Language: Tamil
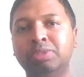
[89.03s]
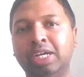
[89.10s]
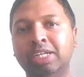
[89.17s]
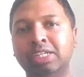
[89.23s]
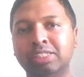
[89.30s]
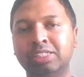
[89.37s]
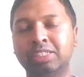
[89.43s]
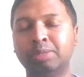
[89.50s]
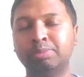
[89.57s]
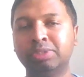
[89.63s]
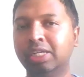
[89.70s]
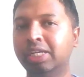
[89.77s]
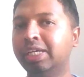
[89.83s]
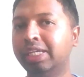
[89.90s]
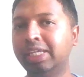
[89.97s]
சேனல்
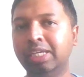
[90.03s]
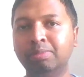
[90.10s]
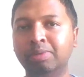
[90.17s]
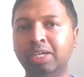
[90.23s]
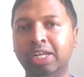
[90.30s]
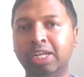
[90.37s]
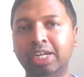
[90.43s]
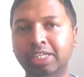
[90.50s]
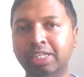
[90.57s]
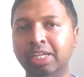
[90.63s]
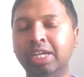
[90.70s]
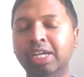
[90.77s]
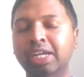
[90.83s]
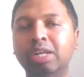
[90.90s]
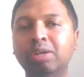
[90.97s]
டிஸ்கிரிப்ஷனில் இமெயில் ஐடி
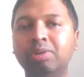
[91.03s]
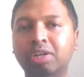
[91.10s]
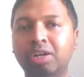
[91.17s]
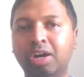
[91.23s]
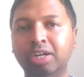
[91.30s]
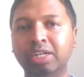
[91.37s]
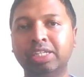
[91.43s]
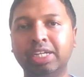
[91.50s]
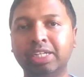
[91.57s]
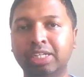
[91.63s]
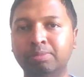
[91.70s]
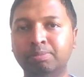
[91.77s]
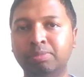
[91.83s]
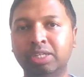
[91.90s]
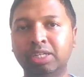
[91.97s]
இல்லை ஒரு கான்டாக்ட்
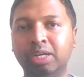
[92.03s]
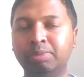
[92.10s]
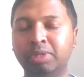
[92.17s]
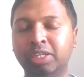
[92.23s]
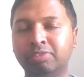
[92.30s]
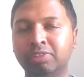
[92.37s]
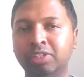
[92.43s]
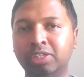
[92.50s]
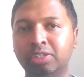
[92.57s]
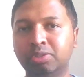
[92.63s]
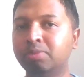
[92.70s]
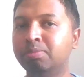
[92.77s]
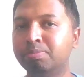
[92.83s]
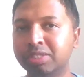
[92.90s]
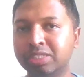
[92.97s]
நம்பர் அப்படிங்கிற வந்து
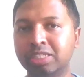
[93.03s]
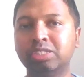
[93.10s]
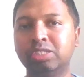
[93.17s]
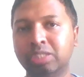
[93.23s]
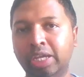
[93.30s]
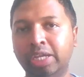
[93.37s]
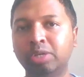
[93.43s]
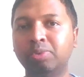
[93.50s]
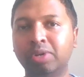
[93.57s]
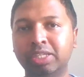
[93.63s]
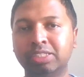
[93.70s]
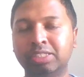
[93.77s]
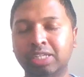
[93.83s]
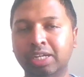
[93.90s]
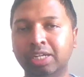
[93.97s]
இருக்கும் பிஸ்னஸ்
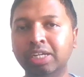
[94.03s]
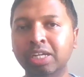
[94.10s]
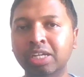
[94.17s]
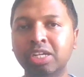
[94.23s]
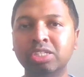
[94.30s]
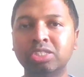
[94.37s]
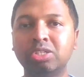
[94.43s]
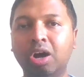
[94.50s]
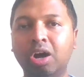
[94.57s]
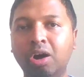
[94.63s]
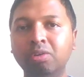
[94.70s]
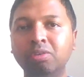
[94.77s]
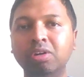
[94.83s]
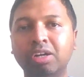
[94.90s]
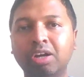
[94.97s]
இன்கொயரிஸ்க்காக ஸோ
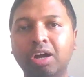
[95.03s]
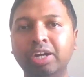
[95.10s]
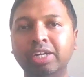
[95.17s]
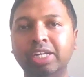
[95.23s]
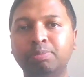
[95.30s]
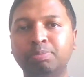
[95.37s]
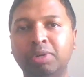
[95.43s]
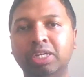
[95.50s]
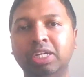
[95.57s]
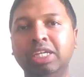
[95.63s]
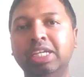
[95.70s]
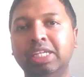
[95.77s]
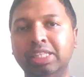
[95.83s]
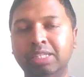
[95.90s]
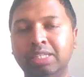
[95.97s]
அவங்கள காண்டாக்ட் பண்ணி
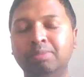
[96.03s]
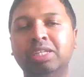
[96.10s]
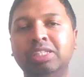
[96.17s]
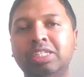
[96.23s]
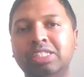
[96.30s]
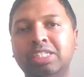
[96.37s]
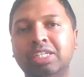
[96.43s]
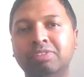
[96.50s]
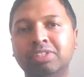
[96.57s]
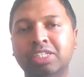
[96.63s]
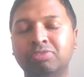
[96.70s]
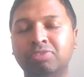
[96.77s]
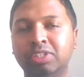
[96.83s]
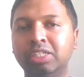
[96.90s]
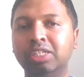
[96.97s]
இந்த மாதிரி
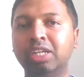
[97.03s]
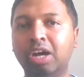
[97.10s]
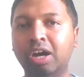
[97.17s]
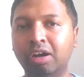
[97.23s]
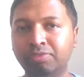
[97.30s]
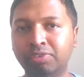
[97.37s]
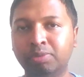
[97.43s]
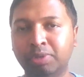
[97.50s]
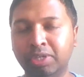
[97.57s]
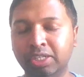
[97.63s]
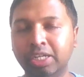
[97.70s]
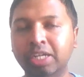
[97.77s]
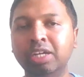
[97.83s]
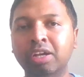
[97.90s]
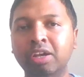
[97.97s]
சர்வீசஸ் வந்து நான் ஆஃபர்
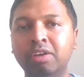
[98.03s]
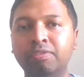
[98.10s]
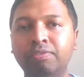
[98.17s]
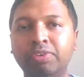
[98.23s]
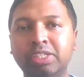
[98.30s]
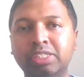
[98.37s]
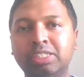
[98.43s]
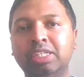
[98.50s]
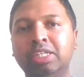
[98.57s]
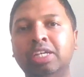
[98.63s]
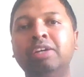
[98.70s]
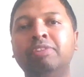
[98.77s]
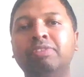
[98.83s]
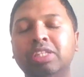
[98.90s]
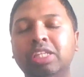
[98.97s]
பண்ணுறேன்
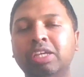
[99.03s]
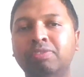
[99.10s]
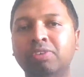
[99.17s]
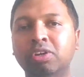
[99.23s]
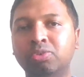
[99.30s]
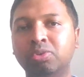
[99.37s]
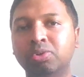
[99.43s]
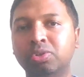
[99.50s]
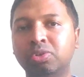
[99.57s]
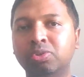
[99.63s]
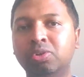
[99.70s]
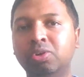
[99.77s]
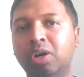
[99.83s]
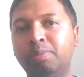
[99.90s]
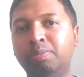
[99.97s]
ஃபிக்ஸடாக வந்து இவ்வளோ
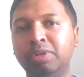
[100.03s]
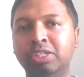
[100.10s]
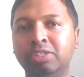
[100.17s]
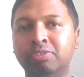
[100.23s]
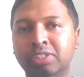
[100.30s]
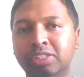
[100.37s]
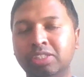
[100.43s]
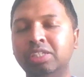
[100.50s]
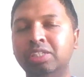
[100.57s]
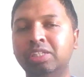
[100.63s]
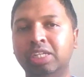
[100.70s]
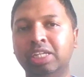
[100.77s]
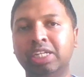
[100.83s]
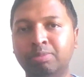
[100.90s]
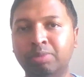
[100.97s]
கொடுக்கணும் அப்படின்னு வந்து
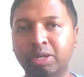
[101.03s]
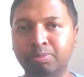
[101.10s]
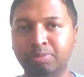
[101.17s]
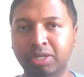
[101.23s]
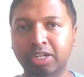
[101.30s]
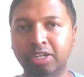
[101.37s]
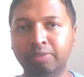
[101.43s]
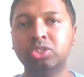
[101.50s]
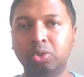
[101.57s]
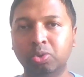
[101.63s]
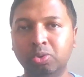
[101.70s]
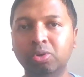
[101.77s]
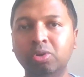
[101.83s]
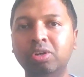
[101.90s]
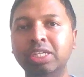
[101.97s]
நீங்கள் டிமாண்ட் பண்ணலாம் ஸோ
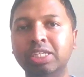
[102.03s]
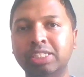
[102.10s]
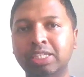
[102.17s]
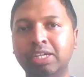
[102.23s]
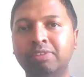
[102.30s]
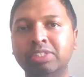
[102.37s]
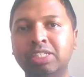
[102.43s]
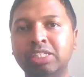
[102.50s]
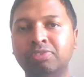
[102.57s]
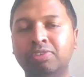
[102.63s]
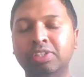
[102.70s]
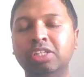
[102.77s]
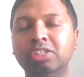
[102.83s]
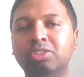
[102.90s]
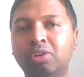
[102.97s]
உங்களுடைய சர்வீசஸ்
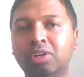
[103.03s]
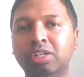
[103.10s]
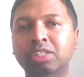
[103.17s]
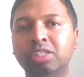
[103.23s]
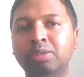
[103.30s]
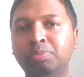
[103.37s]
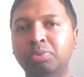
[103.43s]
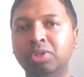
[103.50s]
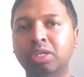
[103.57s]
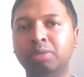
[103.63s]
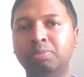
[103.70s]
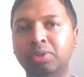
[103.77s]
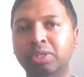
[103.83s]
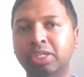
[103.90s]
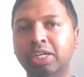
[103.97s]
வந்து தொடர்ந்து பிடிக்க
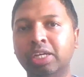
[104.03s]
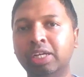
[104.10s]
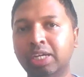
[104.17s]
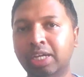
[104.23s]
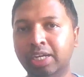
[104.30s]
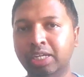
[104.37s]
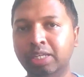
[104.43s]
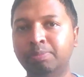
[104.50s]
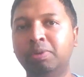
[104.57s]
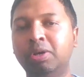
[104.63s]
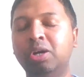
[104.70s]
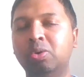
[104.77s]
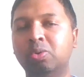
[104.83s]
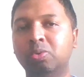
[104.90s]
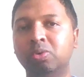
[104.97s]
பிடிக்க
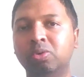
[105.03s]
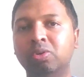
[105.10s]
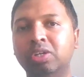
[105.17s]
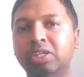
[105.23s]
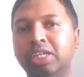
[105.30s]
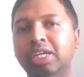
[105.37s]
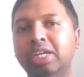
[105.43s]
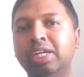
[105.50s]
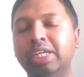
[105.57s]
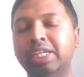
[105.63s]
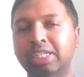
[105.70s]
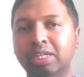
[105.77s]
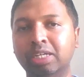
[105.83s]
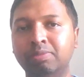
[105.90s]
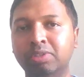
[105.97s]
கண்டிப்பாக உங்களுடைய
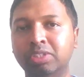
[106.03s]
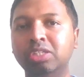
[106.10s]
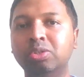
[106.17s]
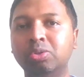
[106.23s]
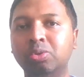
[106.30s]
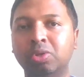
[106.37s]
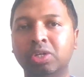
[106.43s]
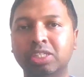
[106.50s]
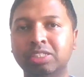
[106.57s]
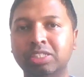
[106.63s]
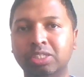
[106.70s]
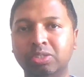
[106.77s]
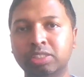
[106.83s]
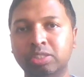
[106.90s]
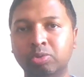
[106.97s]
இன்கம் வந்து கூட தான்
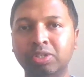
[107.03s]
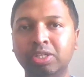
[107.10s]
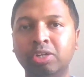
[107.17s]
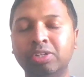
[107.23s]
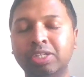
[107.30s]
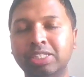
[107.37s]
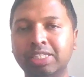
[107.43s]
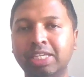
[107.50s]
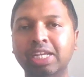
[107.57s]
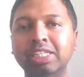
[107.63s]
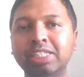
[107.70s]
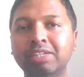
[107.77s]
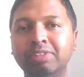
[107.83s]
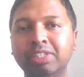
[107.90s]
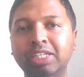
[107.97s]
செய்யும் உங்களுடைய
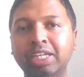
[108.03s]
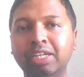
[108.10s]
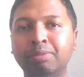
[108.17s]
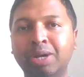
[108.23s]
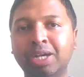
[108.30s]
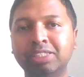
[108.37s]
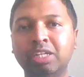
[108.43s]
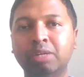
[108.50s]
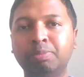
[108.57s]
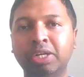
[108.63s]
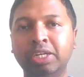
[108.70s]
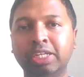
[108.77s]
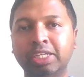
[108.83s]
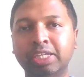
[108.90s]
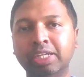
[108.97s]
ஸ்கில்ஸை வந்து நீங்கள் மாஸ்டர்
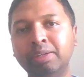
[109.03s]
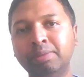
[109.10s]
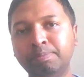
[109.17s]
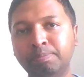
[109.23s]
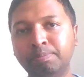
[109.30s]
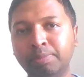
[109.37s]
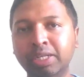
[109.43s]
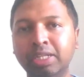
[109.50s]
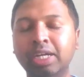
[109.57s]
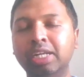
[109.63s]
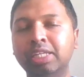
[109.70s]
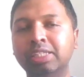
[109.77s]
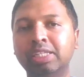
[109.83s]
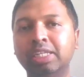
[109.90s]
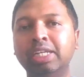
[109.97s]
பண்ணிட்டீங்க
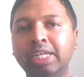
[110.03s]
பிற்காலத்தில்